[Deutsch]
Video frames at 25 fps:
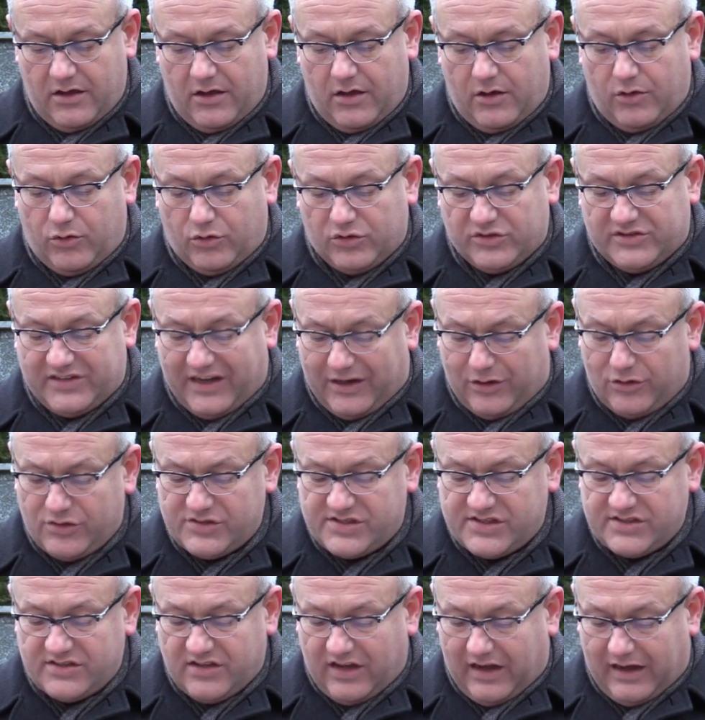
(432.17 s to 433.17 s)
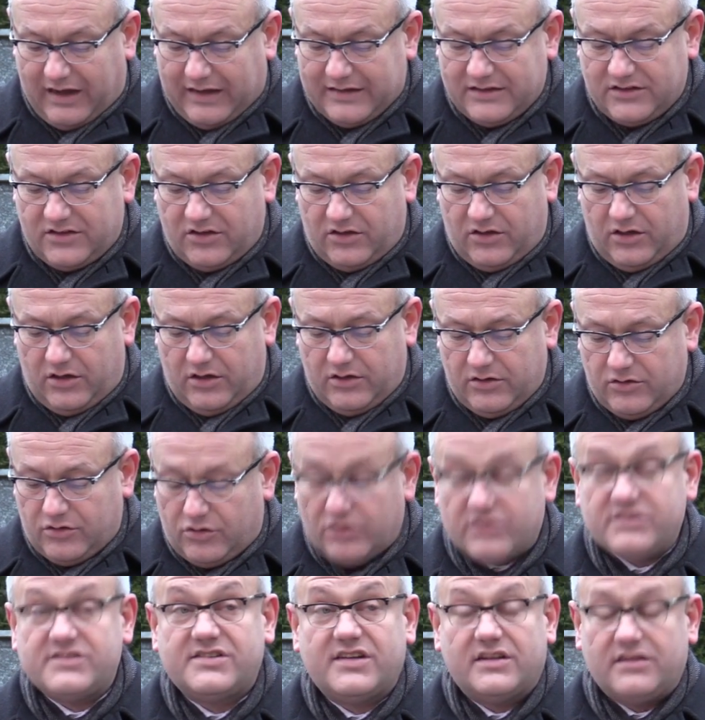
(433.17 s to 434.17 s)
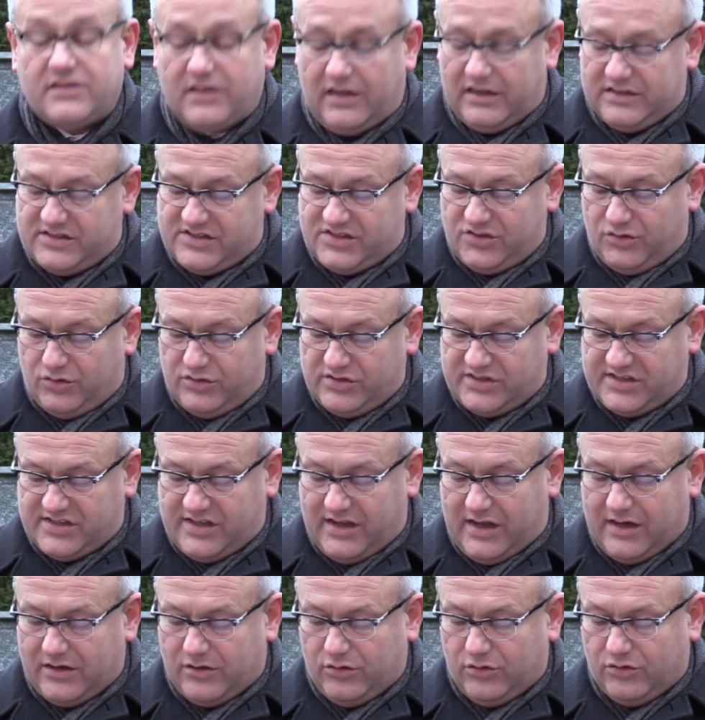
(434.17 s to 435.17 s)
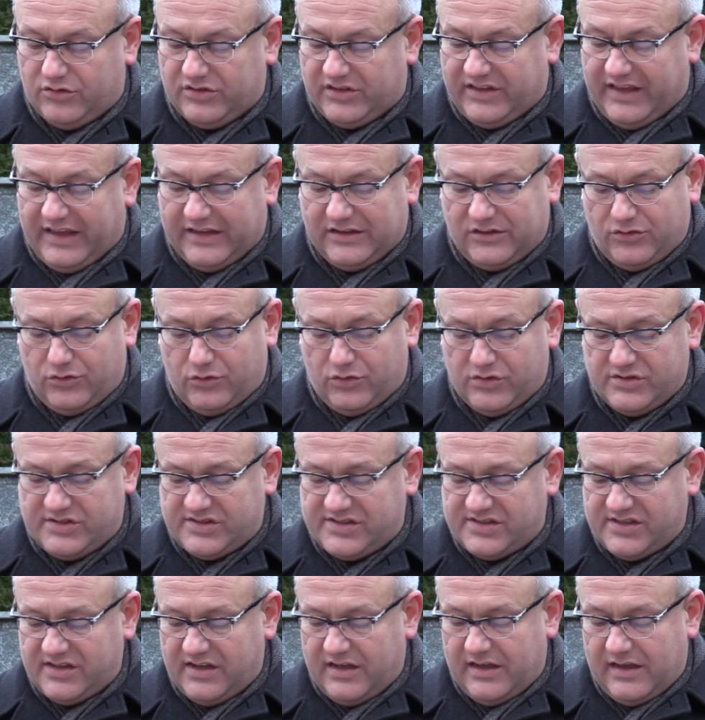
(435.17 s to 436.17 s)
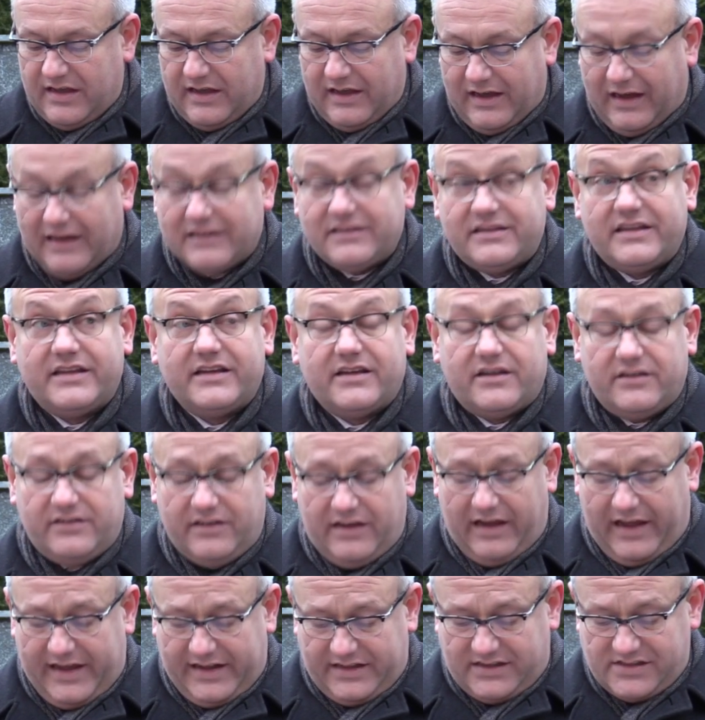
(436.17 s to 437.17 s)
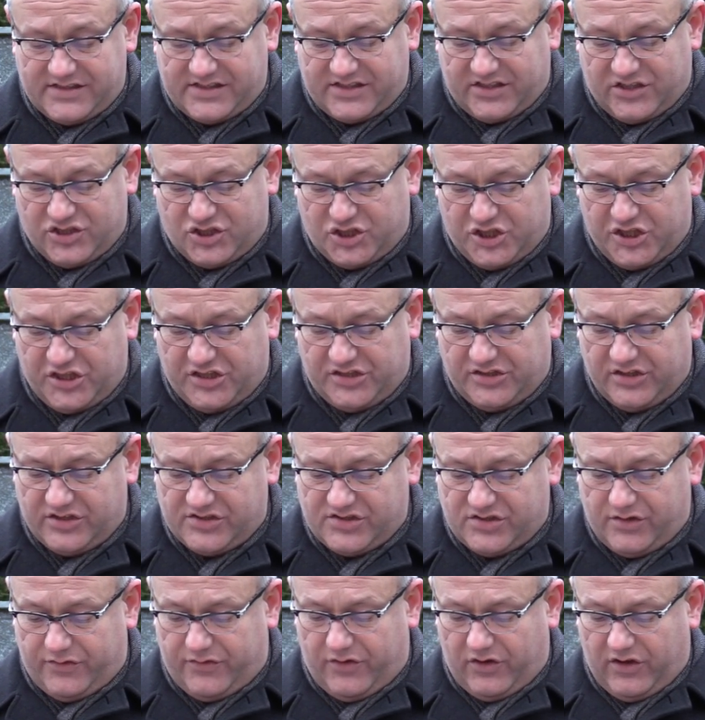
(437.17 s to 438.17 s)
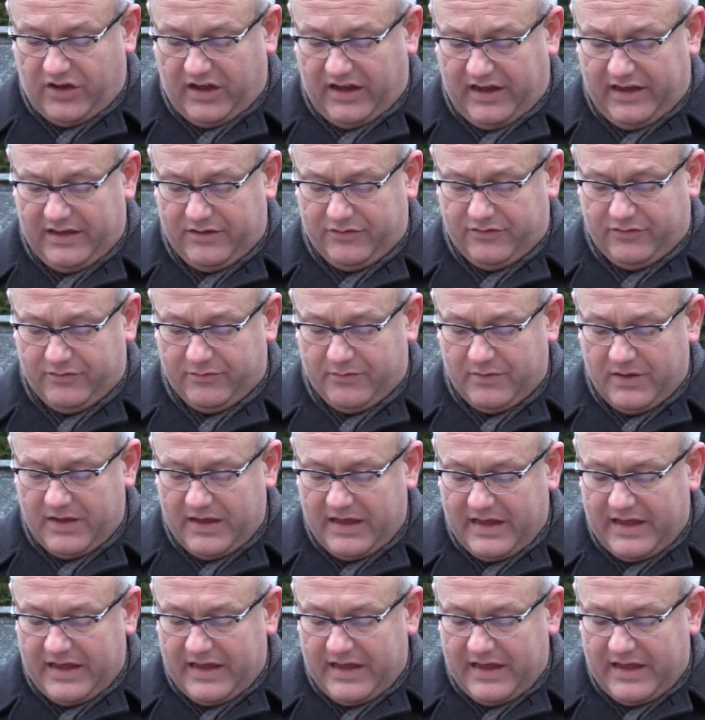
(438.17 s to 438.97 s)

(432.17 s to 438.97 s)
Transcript: und tausender anderer Konzentrationslager und Ghettos an deren Leidensgeschichte zu vergreifen.